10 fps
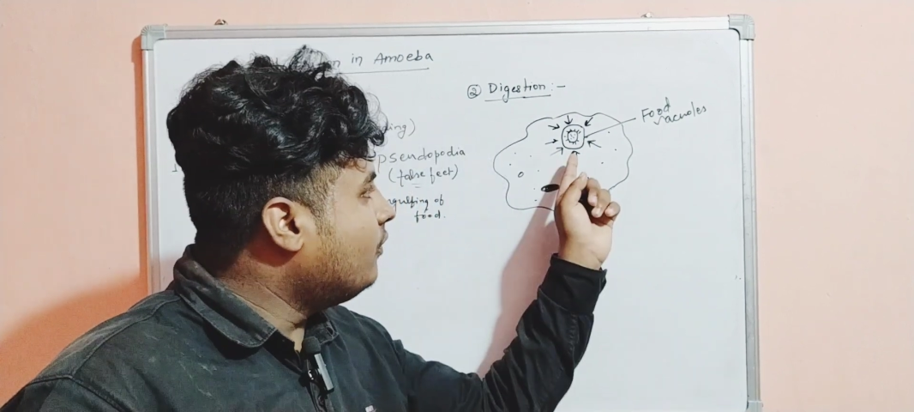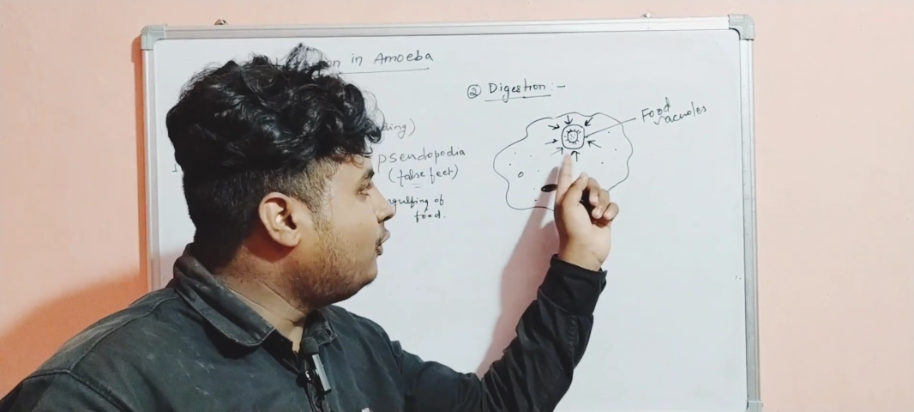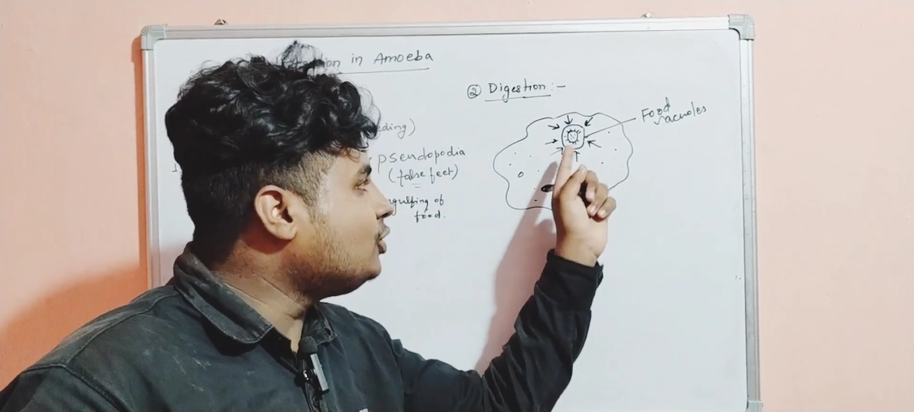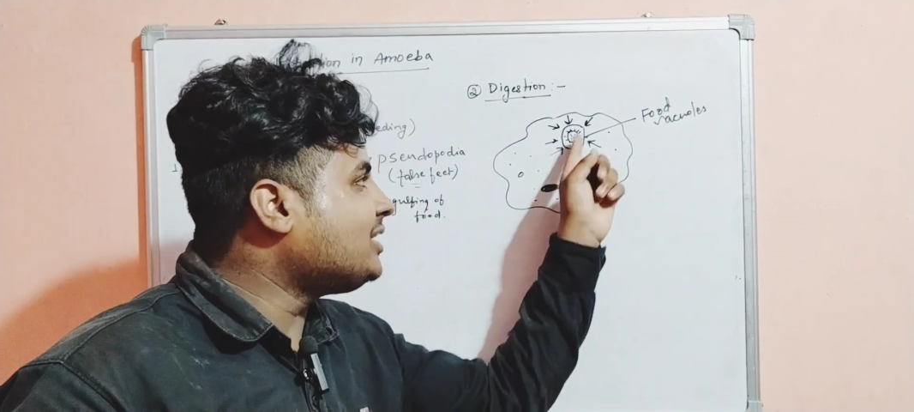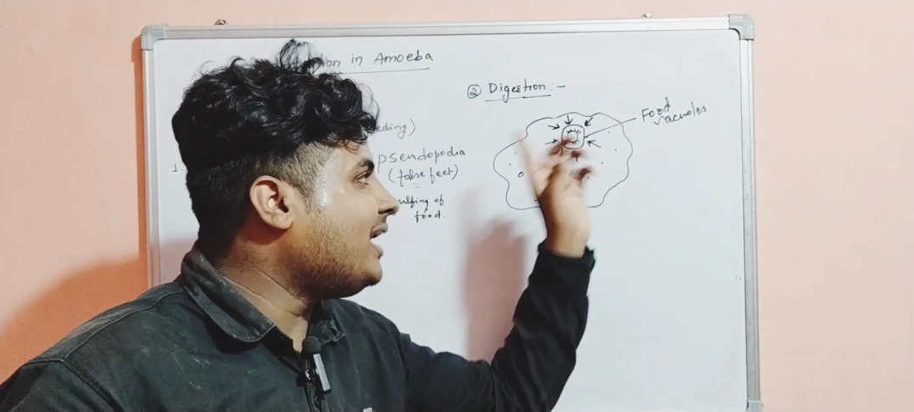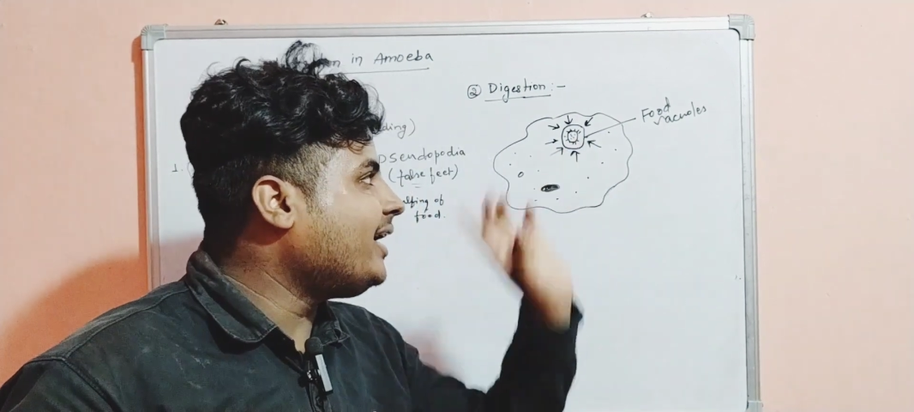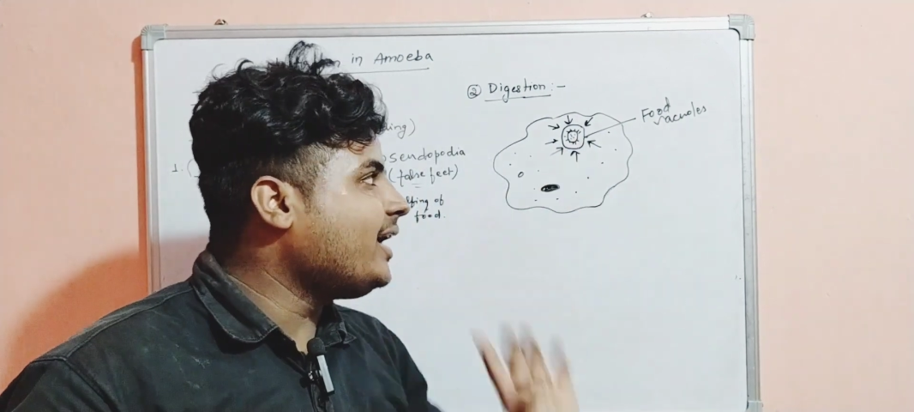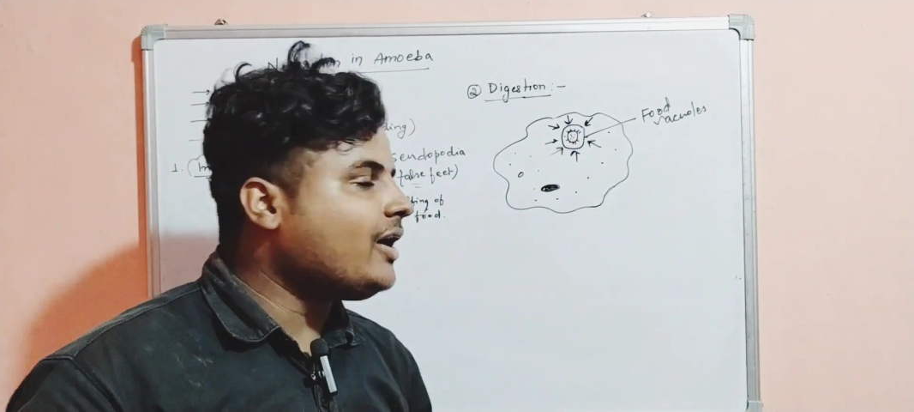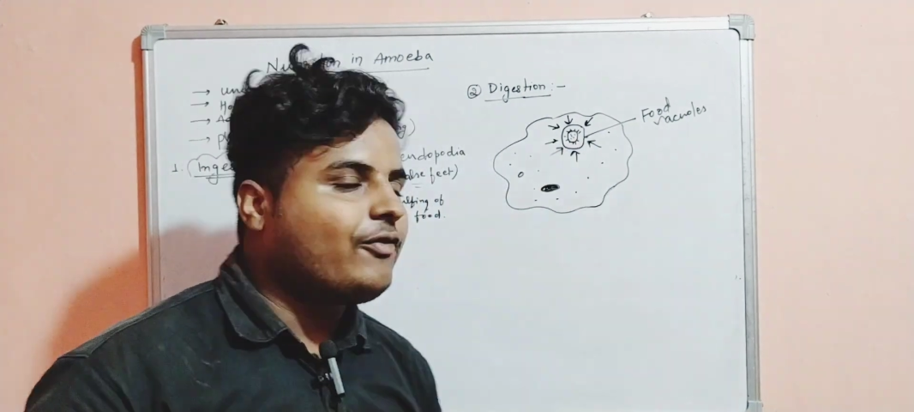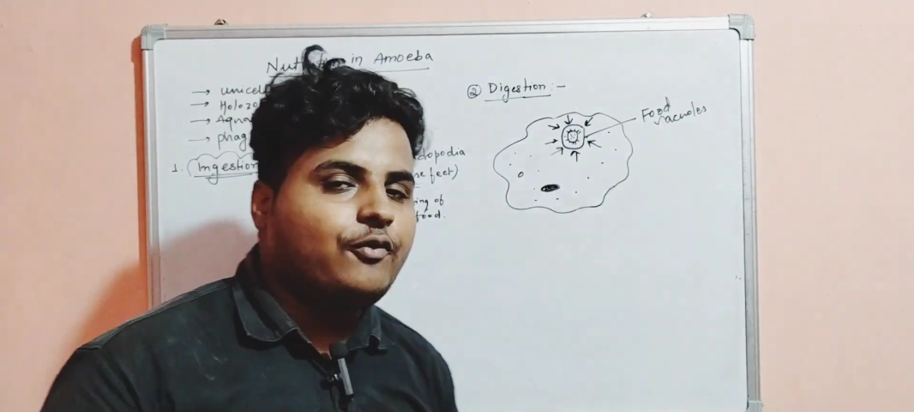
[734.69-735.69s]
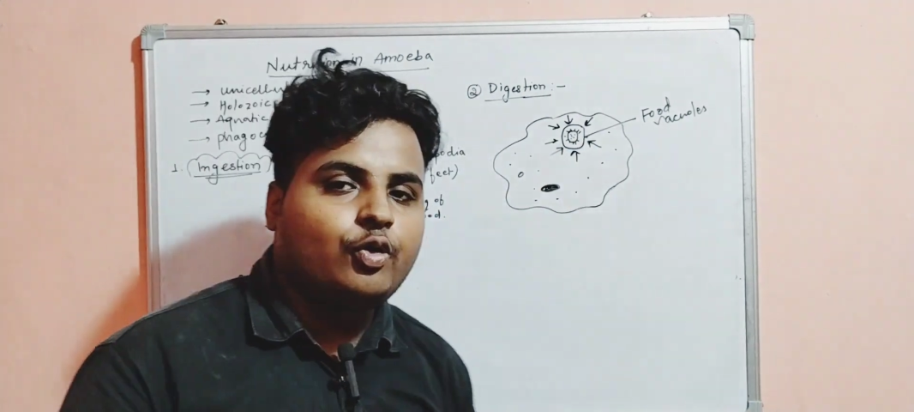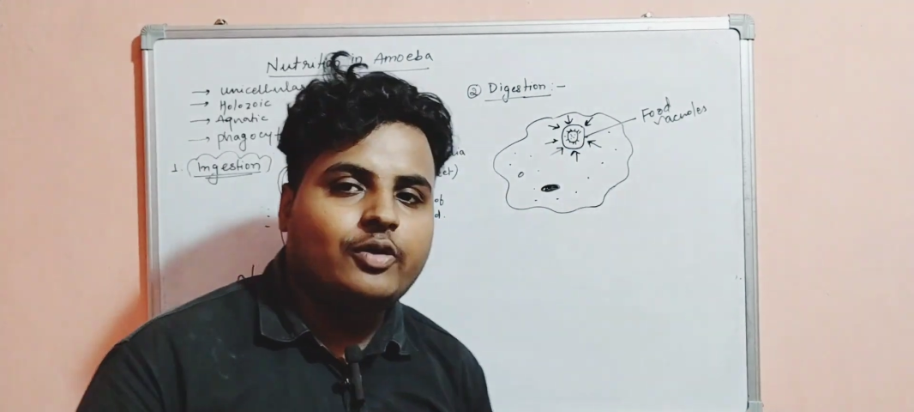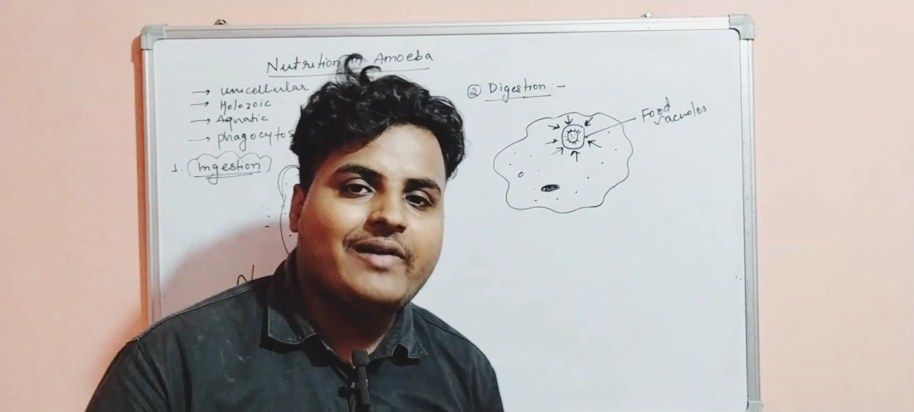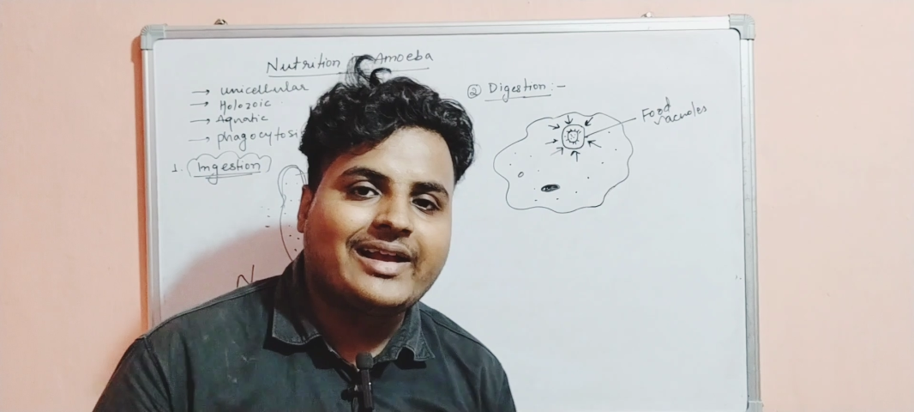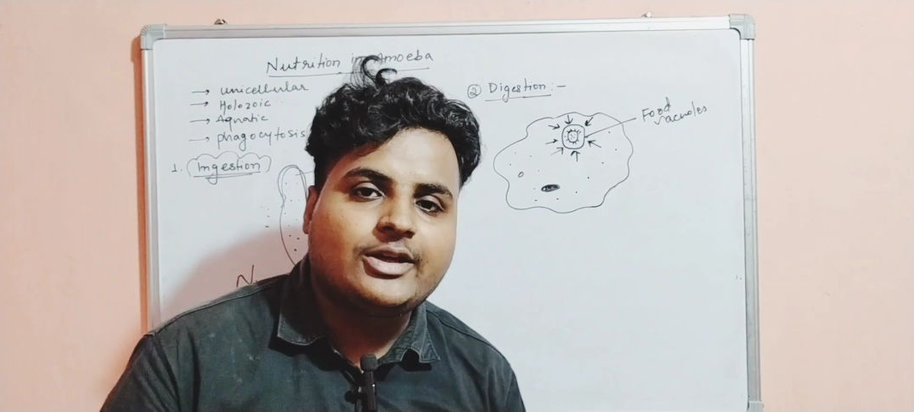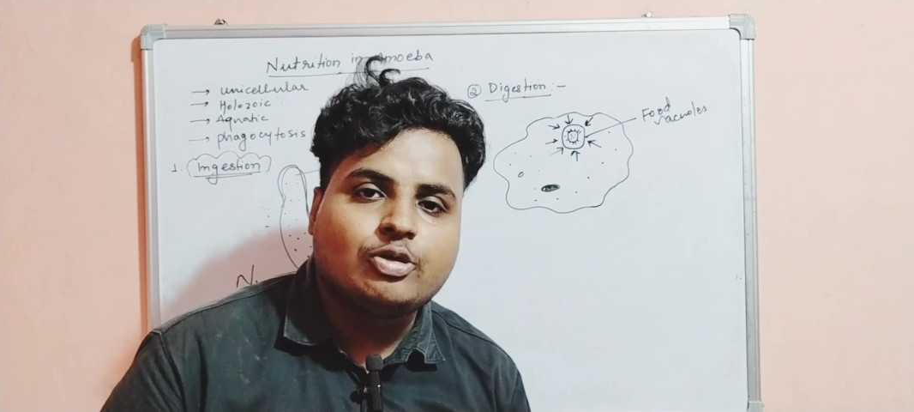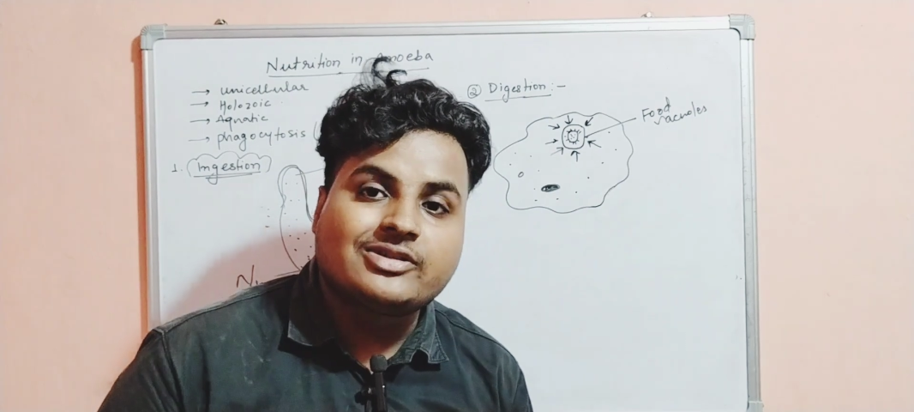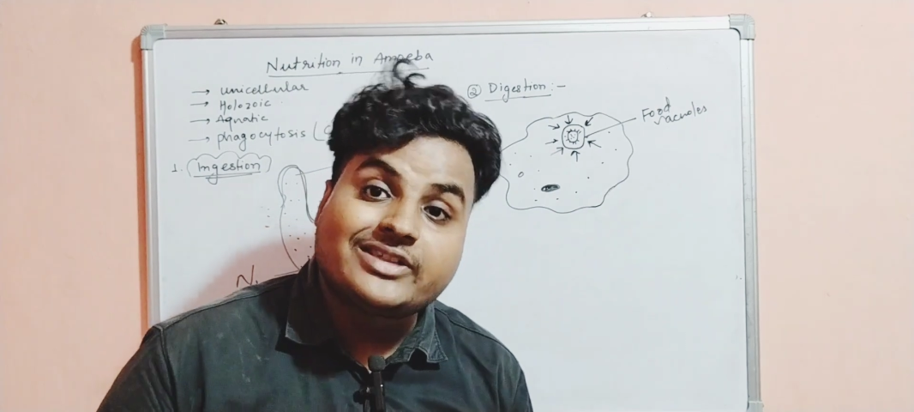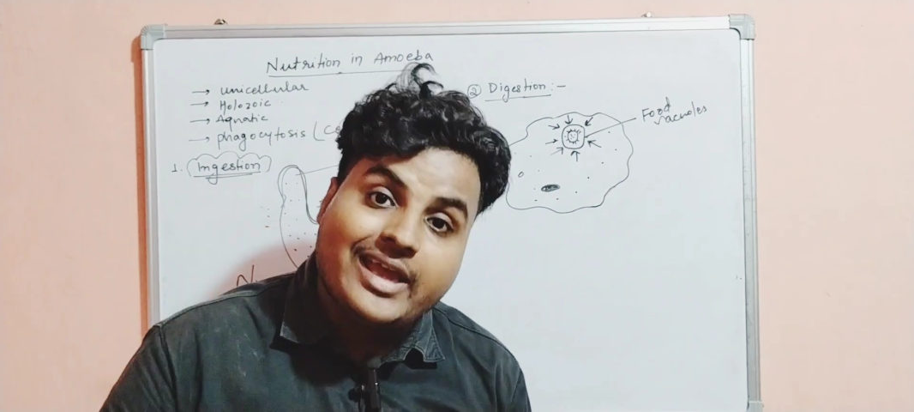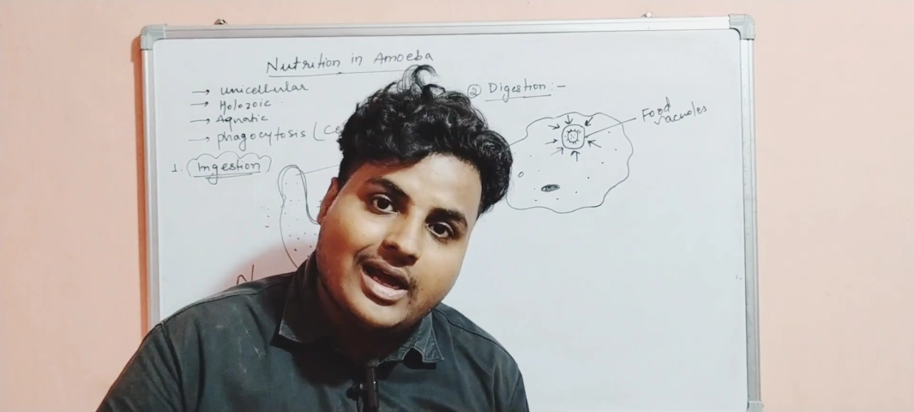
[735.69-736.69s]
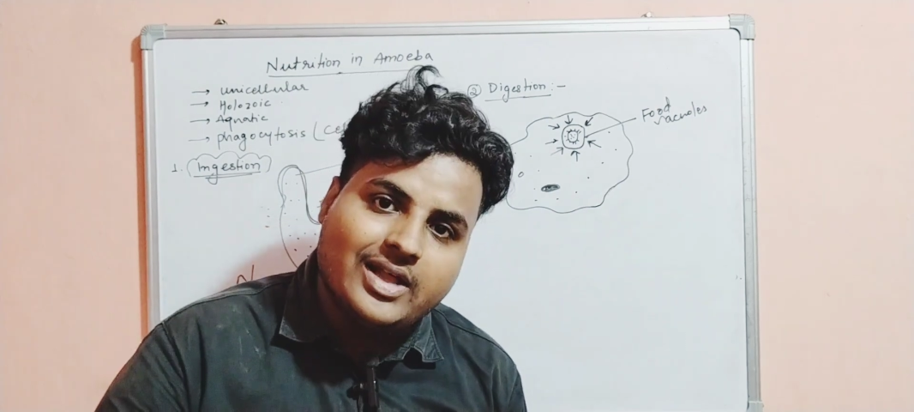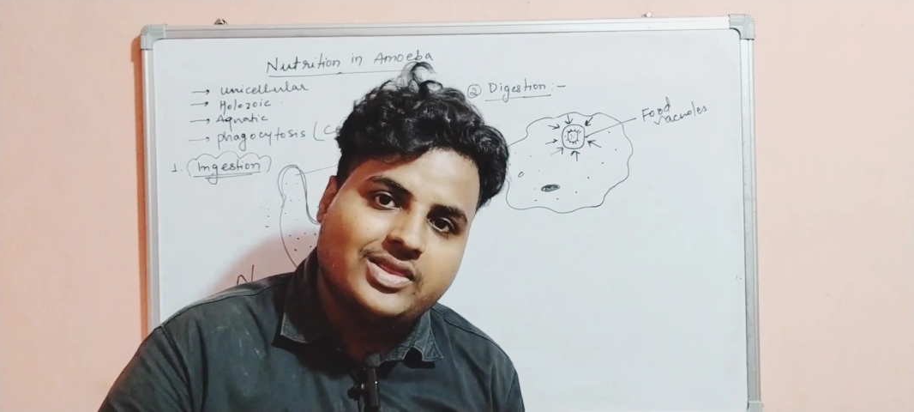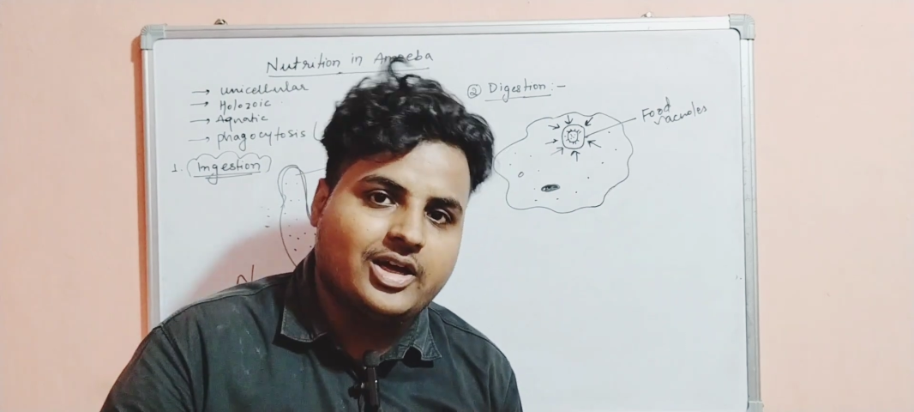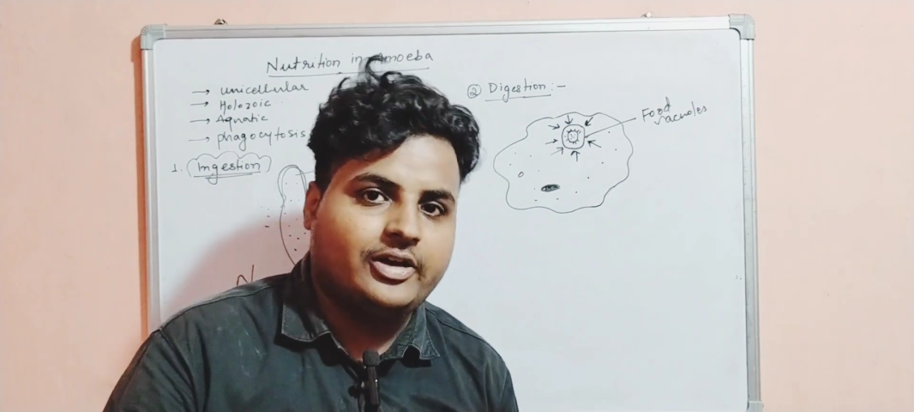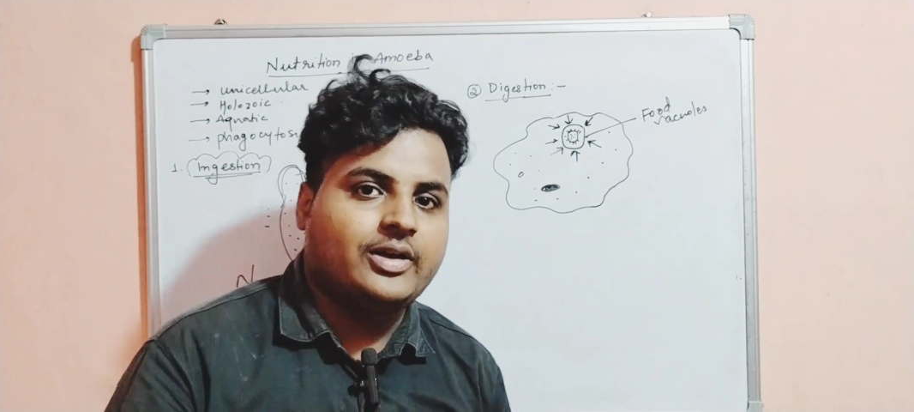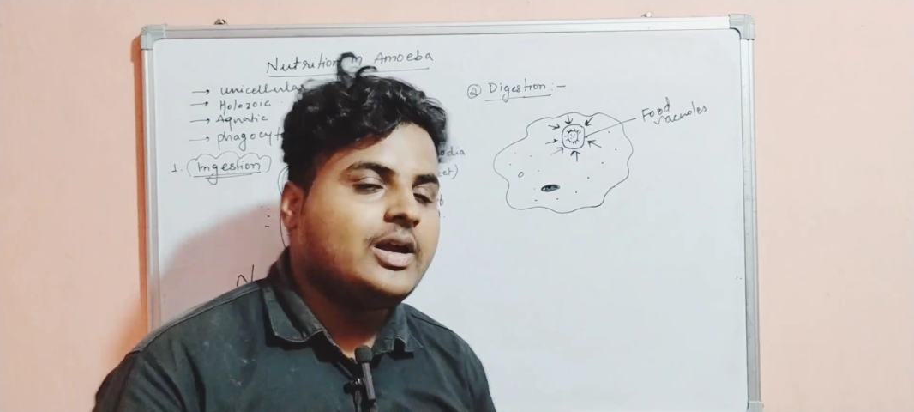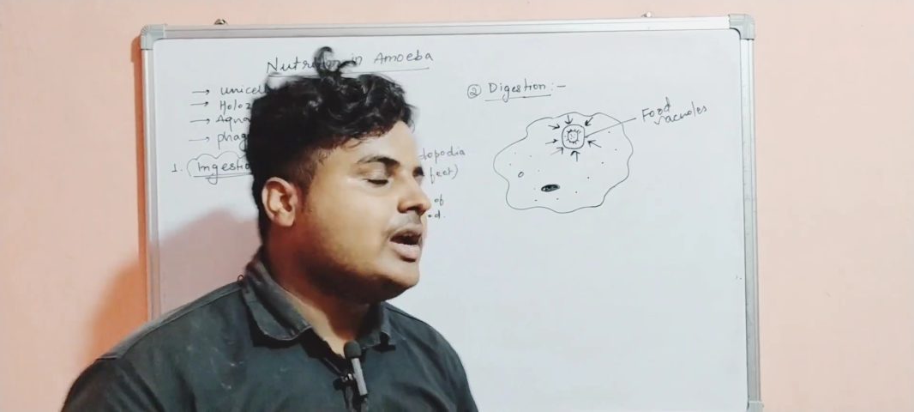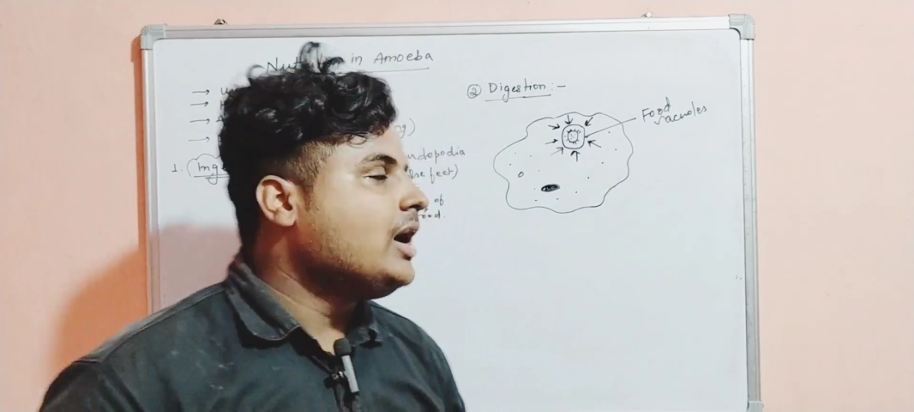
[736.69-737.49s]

वो चला गया फूड वैक्यूल्स के अंदर